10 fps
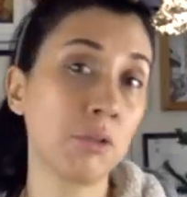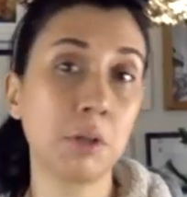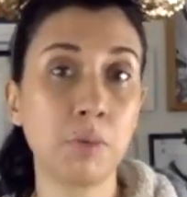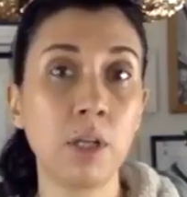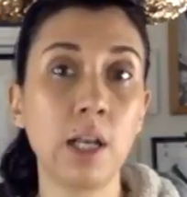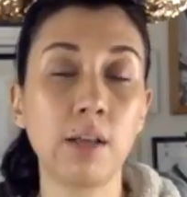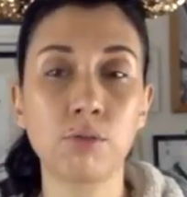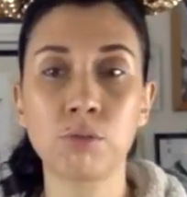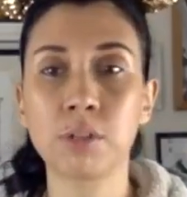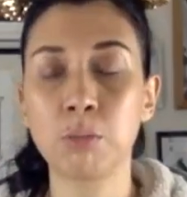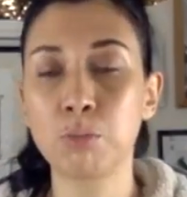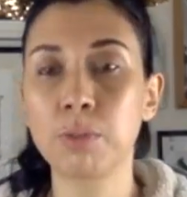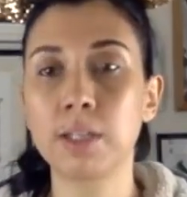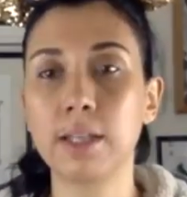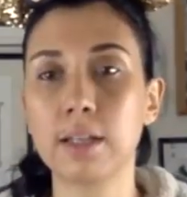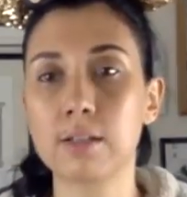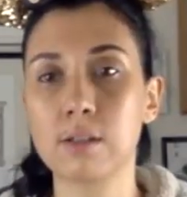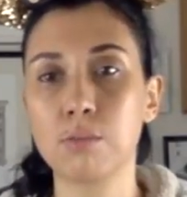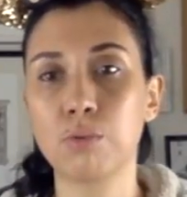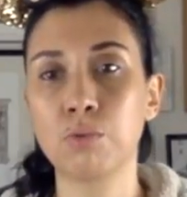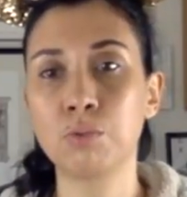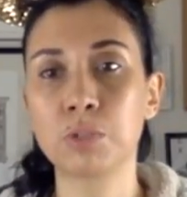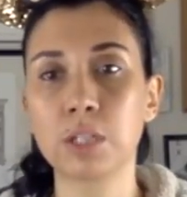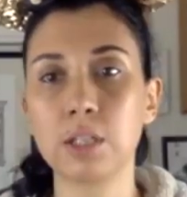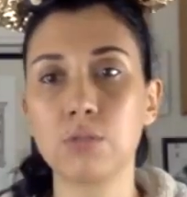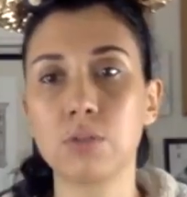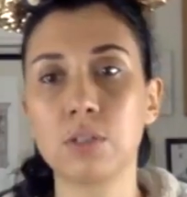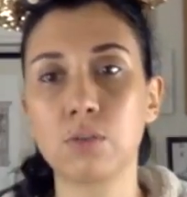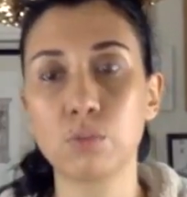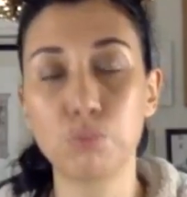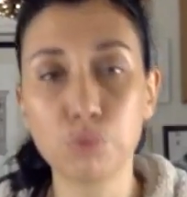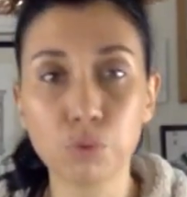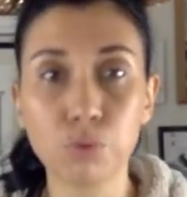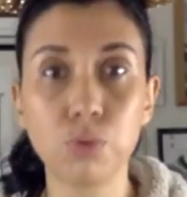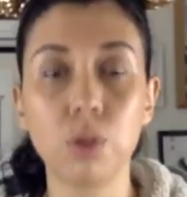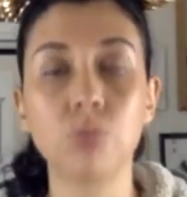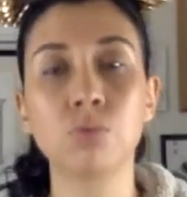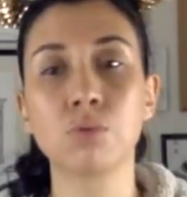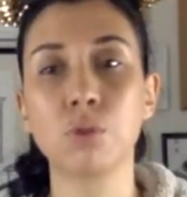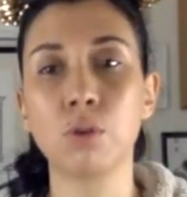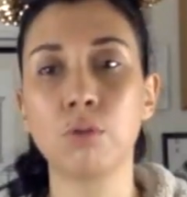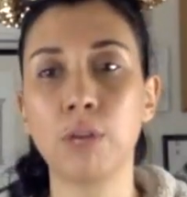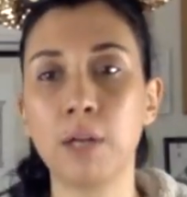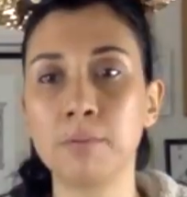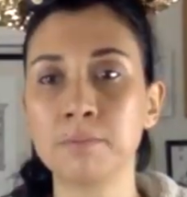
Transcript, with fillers: honnêtement, les lives sont un bon prétexte pour vous montrer des choses qui sont plutôt cool. Donc euh, voilà.